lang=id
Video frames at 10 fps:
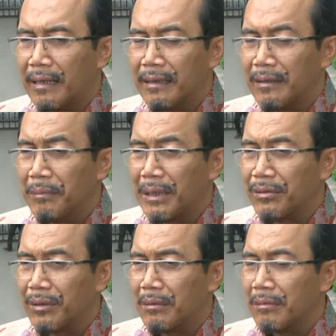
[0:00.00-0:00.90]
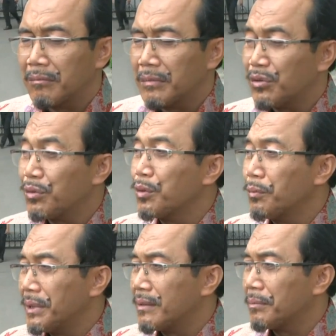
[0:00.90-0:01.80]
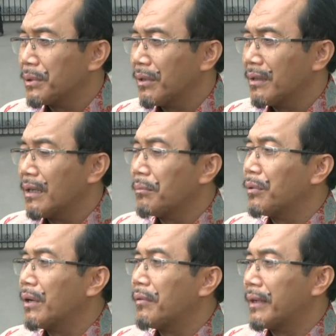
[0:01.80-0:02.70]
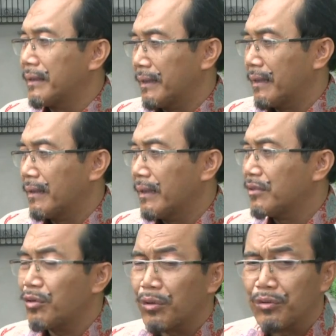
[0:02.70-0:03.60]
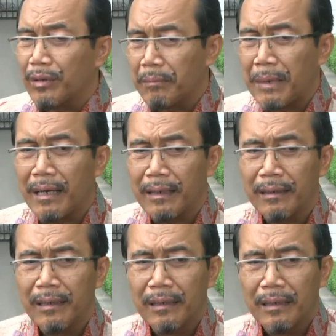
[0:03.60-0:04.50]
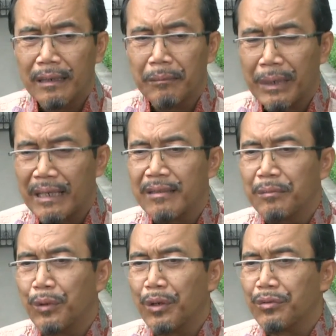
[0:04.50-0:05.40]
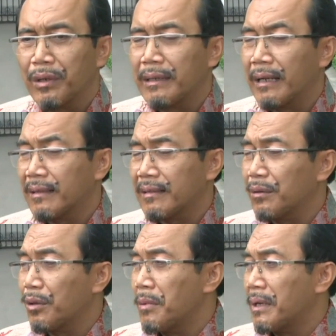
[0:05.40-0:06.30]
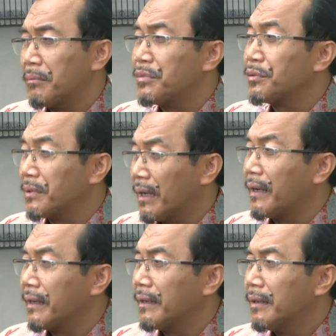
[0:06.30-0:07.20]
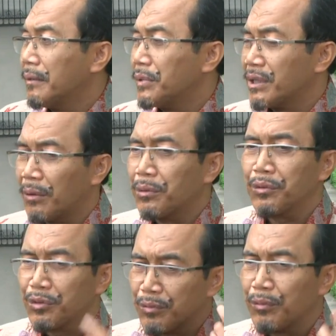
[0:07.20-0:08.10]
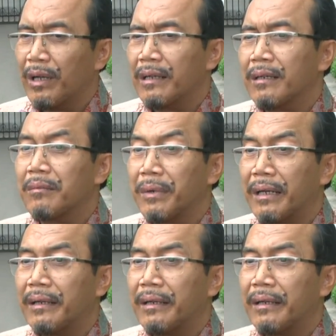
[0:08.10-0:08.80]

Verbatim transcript: yang ada itu pasokan mencukupi sebetulnya tidak perlu khawatir. Ya, stok juga pangan e, beras di Bulog juga di atas 1,6 juta ya. Bisa untuk 7 bulan ke